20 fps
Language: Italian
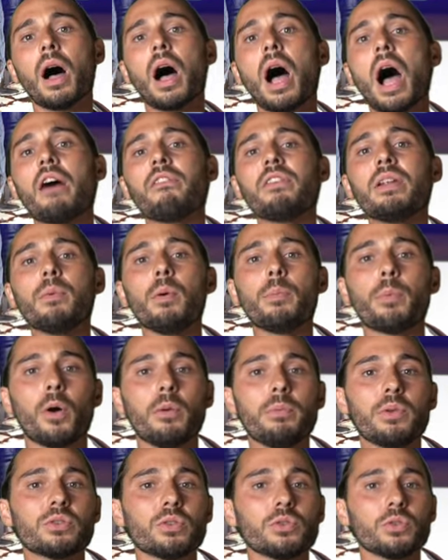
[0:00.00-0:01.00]
Avremo poi
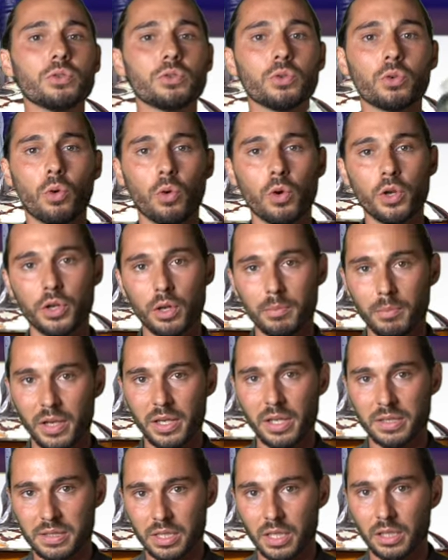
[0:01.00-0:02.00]
bisogno di un colino a
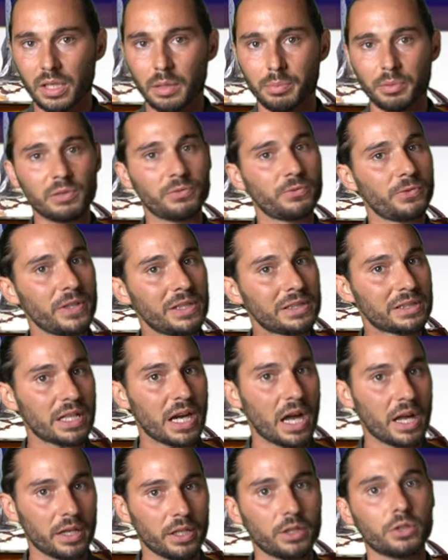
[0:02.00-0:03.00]
maglia stretta per
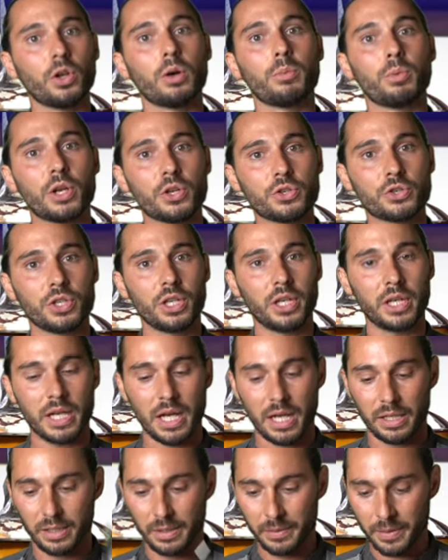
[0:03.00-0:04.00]
filtrare dopo la
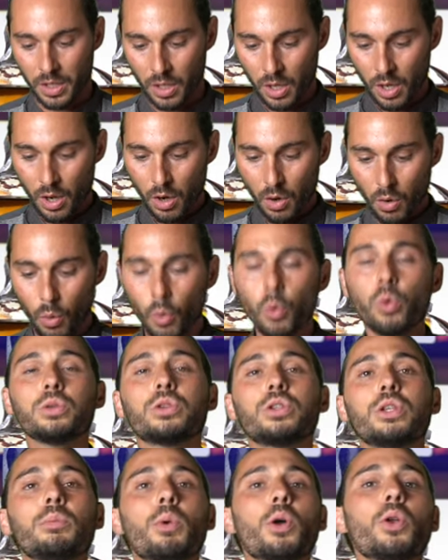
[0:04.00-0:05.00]
shakerata.
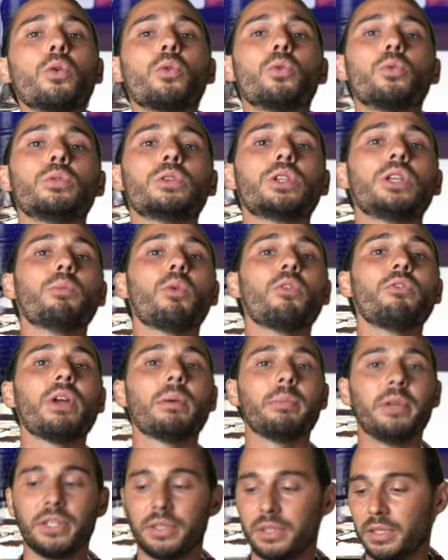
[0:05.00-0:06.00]
Ultimo e non ultimo
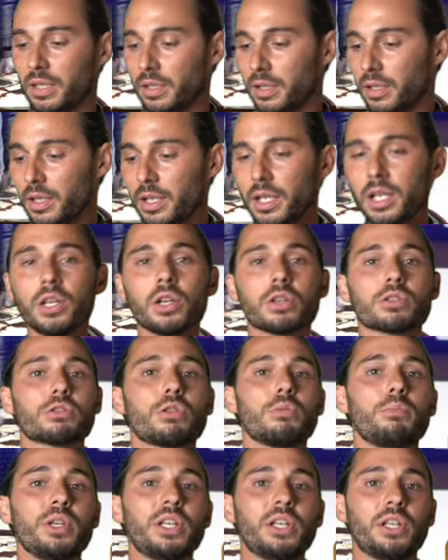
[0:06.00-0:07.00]
ovviamente il
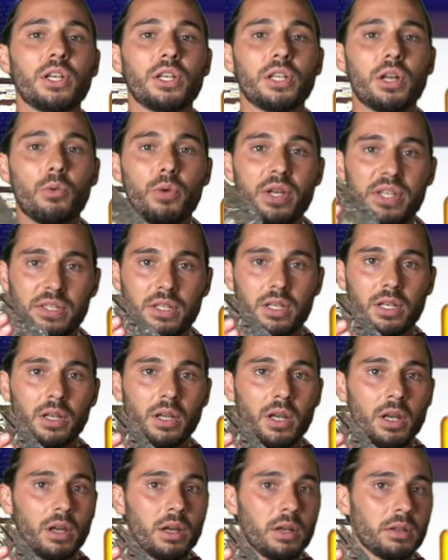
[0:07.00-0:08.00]
nostro bicchiere da whisky
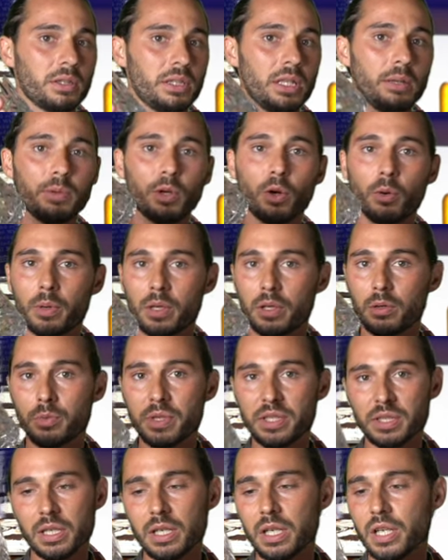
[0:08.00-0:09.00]
tipico per il
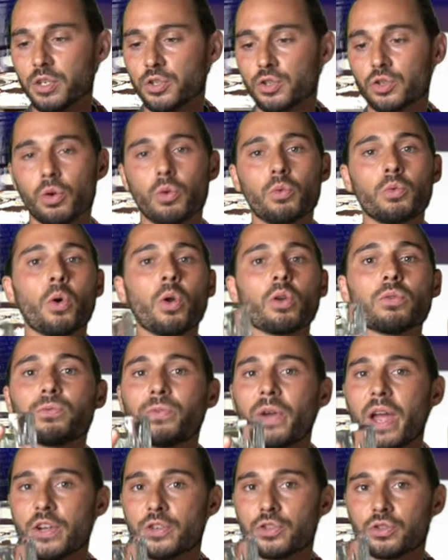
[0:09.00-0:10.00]
whisky liscio, un old
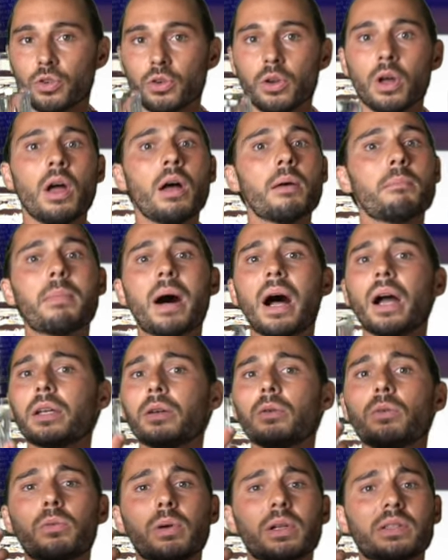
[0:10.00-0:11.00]
fashion, ma anche
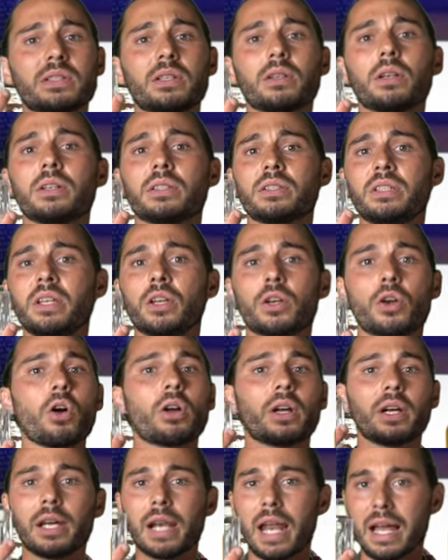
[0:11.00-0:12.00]
un qualsiasi
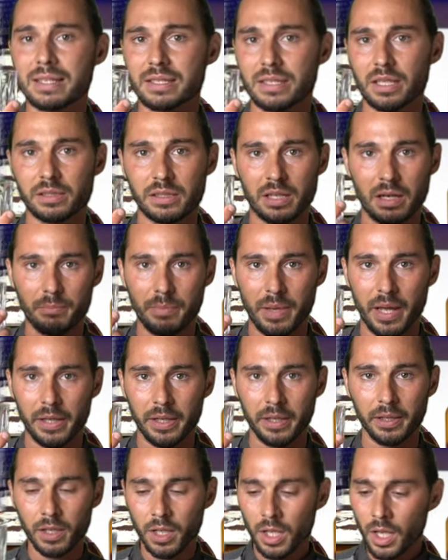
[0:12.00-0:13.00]
rock glass andrà
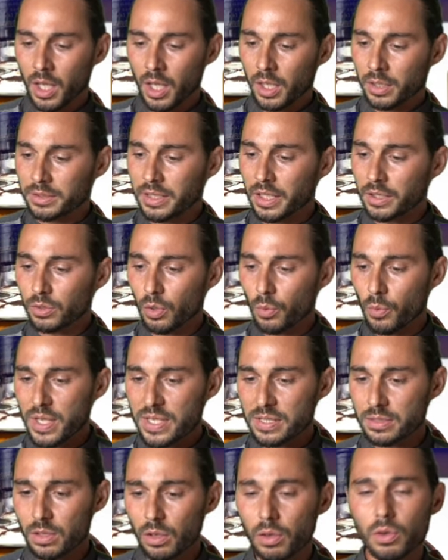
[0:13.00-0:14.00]
bene. Detto
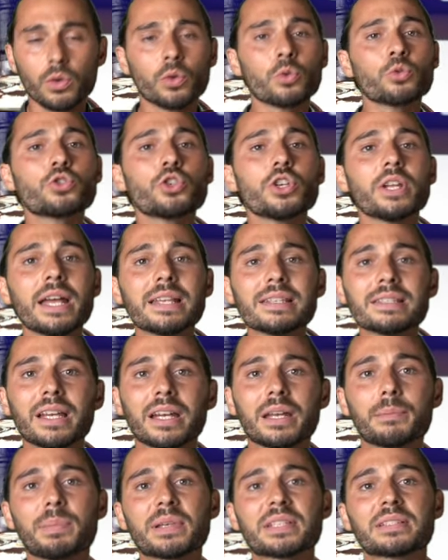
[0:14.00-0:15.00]
questo, non ci resta
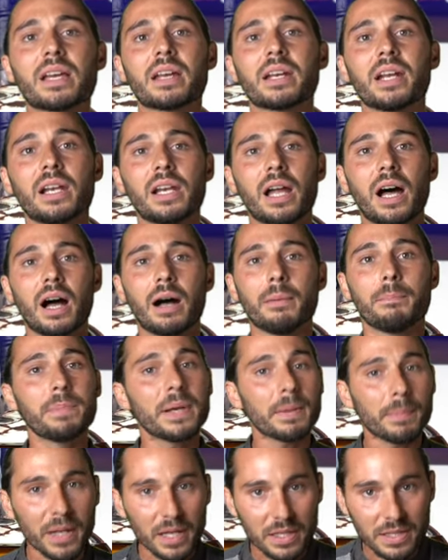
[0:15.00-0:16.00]
che passare alla
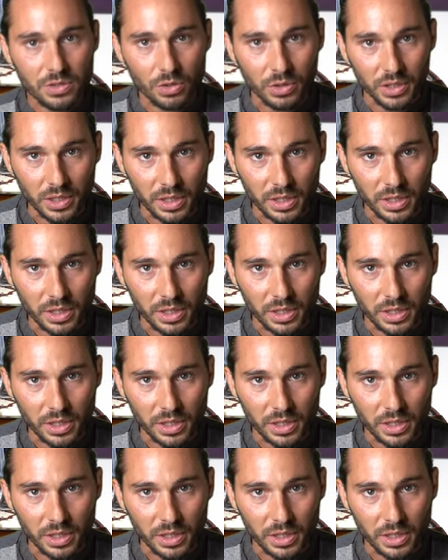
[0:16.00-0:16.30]
preparazione